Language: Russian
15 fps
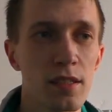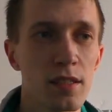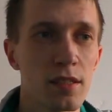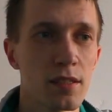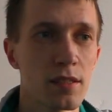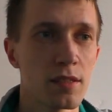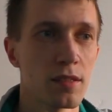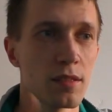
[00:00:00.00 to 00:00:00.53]

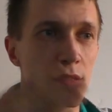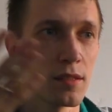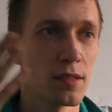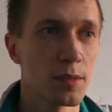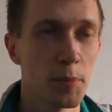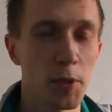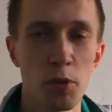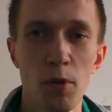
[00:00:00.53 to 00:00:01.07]
э,
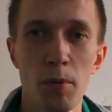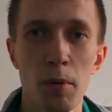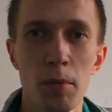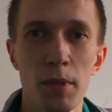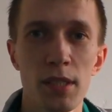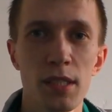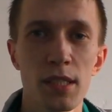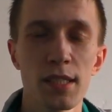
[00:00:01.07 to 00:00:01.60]
с приемом
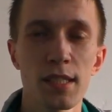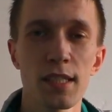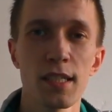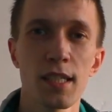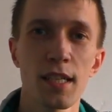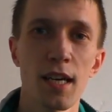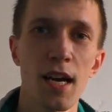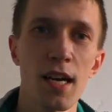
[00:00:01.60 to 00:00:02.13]

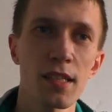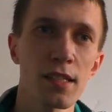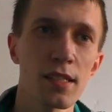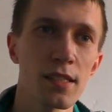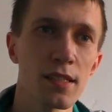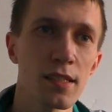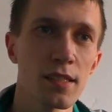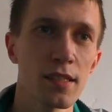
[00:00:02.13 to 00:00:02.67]
российских карт,
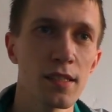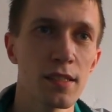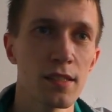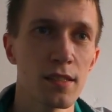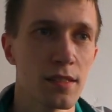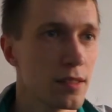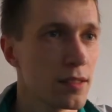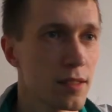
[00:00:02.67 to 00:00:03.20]

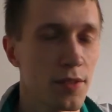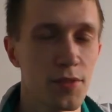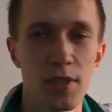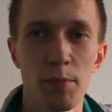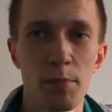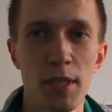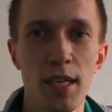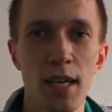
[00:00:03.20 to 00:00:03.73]
со
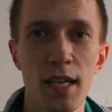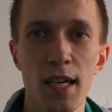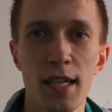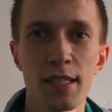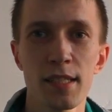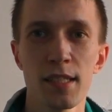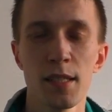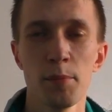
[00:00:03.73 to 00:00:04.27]
всеми
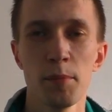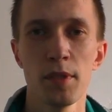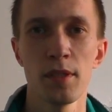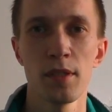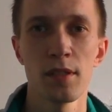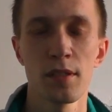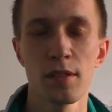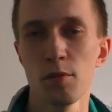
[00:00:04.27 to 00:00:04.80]

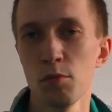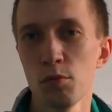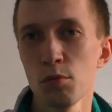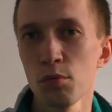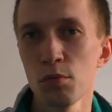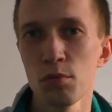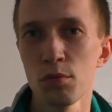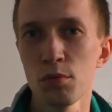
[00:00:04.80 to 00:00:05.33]
гарантиями.
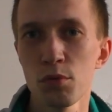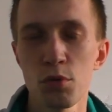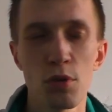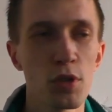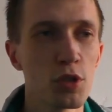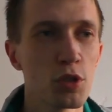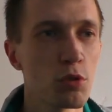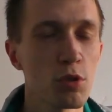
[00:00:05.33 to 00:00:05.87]
Ну, что
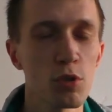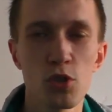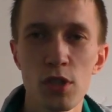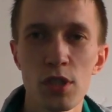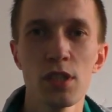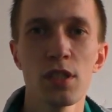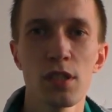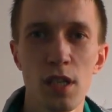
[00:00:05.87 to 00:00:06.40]
еще от
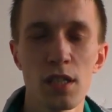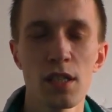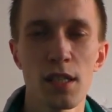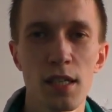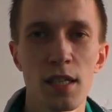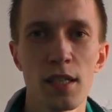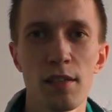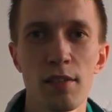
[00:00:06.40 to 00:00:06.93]
жизни надо,
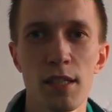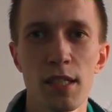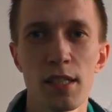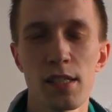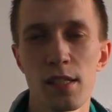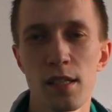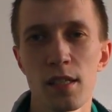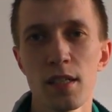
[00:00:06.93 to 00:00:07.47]
как
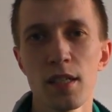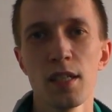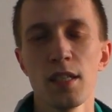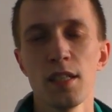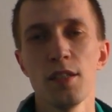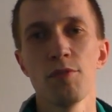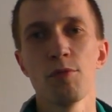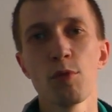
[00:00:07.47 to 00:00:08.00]
говорится.
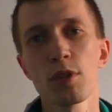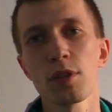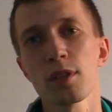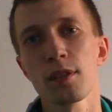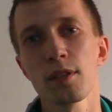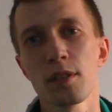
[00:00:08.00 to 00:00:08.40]
И вот,